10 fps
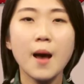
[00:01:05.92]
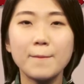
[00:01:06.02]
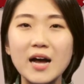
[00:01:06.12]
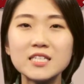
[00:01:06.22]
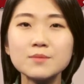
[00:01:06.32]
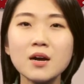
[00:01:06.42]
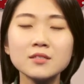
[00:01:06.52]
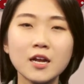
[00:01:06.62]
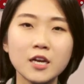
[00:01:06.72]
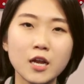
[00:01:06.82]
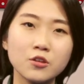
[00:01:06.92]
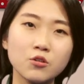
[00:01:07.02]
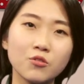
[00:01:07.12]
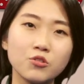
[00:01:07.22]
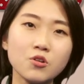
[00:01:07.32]
마지막
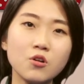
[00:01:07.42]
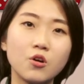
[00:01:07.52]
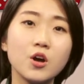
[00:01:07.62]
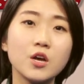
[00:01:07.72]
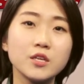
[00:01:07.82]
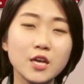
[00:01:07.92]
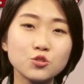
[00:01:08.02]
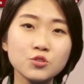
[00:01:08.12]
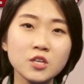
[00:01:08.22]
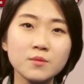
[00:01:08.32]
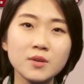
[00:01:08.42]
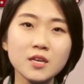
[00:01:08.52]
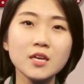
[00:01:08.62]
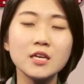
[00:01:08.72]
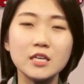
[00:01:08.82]
날이라는 건요,
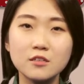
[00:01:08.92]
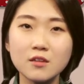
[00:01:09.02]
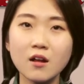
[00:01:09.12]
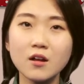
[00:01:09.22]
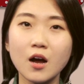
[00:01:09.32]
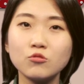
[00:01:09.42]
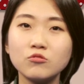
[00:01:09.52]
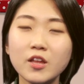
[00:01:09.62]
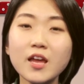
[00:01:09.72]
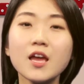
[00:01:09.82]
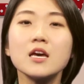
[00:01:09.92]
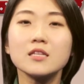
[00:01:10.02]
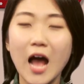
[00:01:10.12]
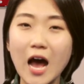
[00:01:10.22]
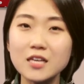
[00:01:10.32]
예수님이 이 땅 가운데
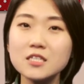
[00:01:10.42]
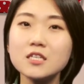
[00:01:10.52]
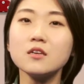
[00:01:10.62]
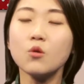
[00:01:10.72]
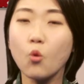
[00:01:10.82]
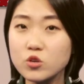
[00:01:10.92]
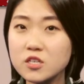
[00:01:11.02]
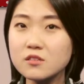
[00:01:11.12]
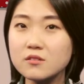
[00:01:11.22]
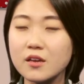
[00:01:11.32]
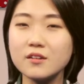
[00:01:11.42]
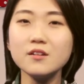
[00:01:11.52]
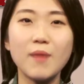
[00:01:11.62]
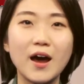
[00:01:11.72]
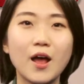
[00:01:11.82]
다시 오실
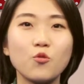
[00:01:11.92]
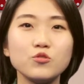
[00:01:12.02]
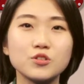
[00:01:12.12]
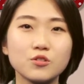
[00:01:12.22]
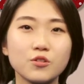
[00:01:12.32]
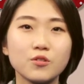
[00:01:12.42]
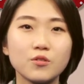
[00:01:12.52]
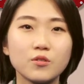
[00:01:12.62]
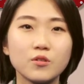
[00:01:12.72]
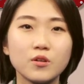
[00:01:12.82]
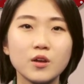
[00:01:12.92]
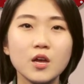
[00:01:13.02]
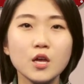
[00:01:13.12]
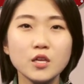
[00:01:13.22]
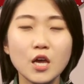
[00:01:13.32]
때를 말하고 있어요.
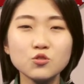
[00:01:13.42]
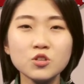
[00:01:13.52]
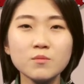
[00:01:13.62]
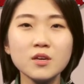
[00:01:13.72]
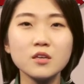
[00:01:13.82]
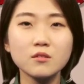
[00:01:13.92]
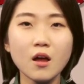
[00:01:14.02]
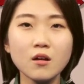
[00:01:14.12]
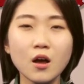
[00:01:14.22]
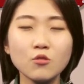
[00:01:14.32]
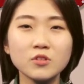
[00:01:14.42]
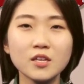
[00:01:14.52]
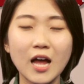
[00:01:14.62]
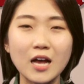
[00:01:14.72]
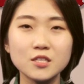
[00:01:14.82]
예수님이 이 땅
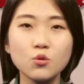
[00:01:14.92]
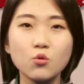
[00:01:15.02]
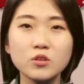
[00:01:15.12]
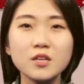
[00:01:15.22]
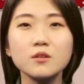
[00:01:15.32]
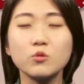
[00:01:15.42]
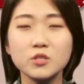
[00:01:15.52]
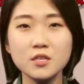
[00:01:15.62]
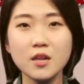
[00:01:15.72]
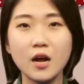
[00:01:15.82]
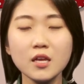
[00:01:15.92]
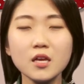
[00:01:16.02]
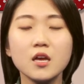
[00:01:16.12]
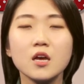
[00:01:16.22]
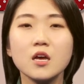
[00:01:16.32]
가운데 다시 오실
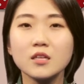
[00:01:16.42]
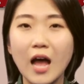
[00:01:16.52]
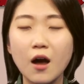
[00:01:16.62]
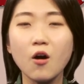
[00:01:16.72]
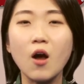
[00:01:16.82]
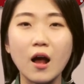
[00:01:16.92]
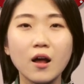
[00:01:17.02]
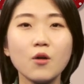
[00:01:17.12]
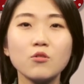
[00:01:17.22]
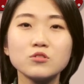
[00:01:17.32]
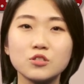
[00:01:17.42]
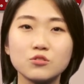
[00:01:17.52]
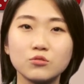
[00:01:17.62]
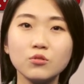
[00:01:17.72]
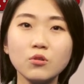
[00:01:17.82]
날이 더
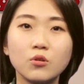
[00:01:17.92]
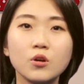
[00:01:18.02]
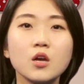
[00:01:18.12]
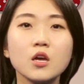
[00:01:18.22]
가까워질수록